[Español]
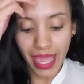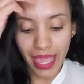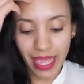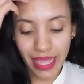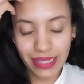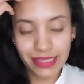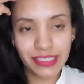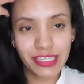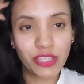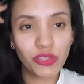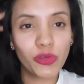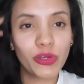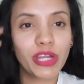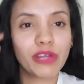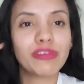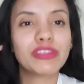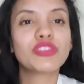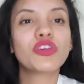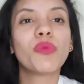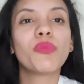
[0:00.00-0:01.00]
Eh, siento
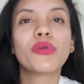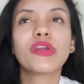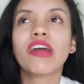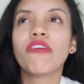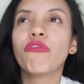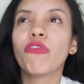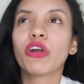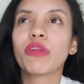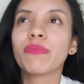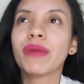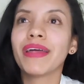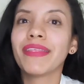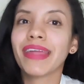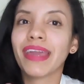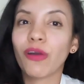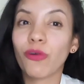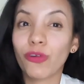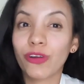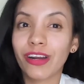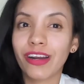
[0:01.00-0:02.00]
que no es como una forma
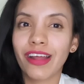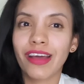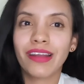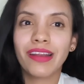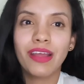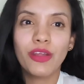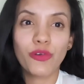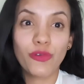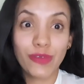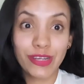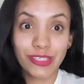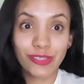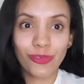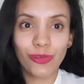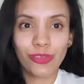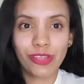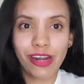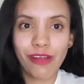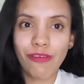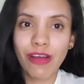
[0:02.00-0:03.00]
de honrar
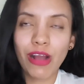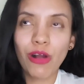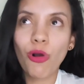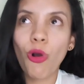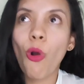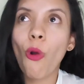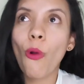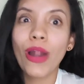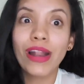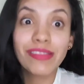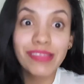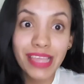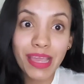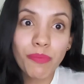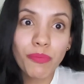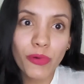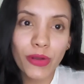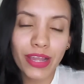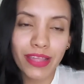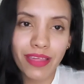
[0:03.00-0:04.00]
nuestro trabajo o el
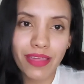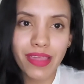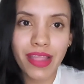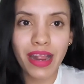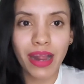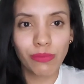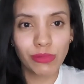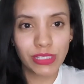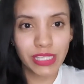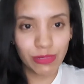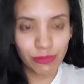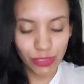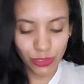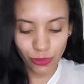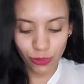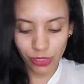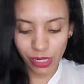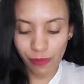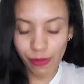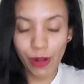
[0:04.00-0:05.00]
tiempo que dedicamos a
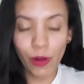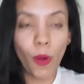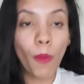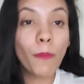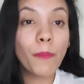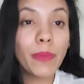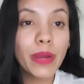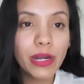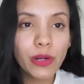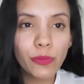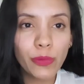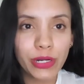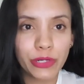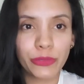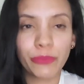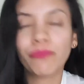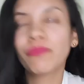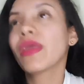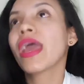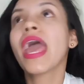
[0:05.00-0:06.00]
nuestro trabajo, pero
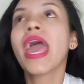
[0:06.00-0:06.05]
bueno.